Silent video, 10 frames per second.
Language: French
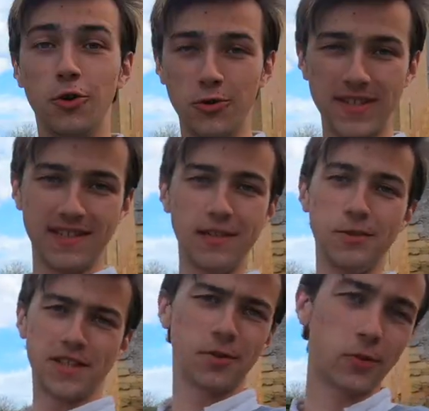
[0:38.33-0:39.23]
Le style
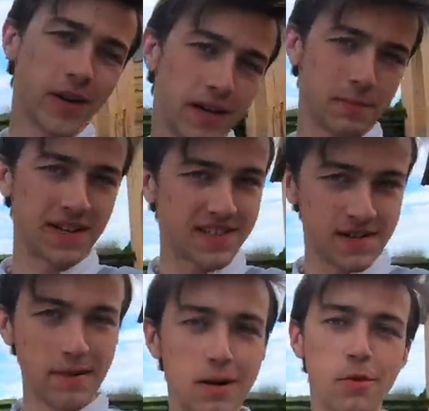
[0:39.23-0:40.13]
de cet endroit est
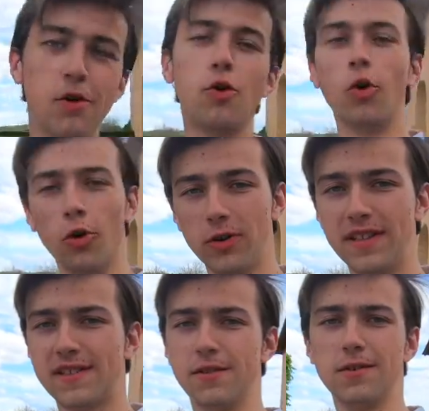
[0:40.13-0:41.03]
principalement
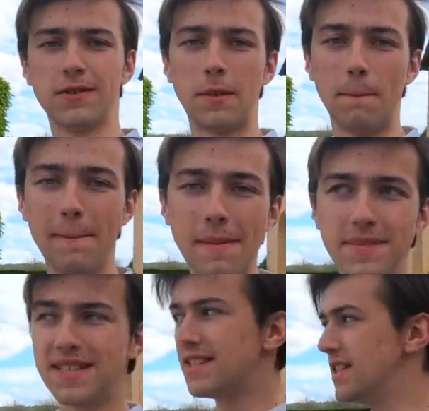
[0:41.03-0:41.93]
Renaissance,
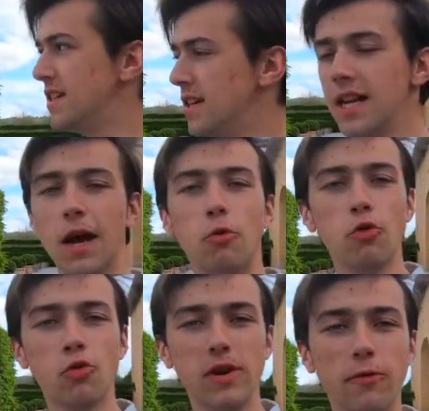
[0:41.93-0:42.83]
même si il a
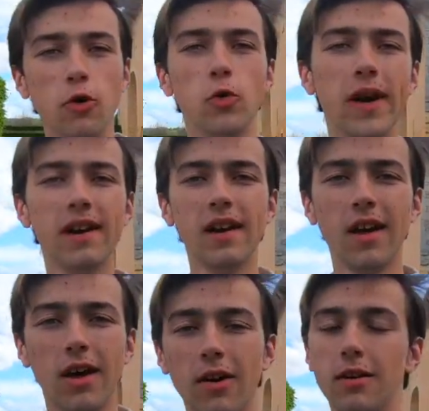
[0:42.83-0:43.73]
beaucoup évolué
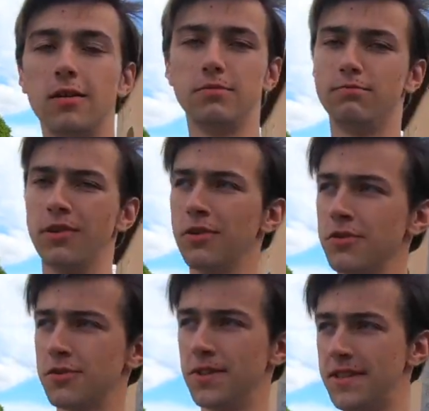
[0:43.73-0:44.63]
euh,
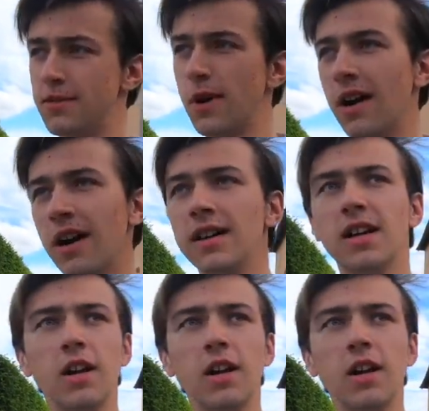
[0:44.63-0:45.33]
pendant son histoire.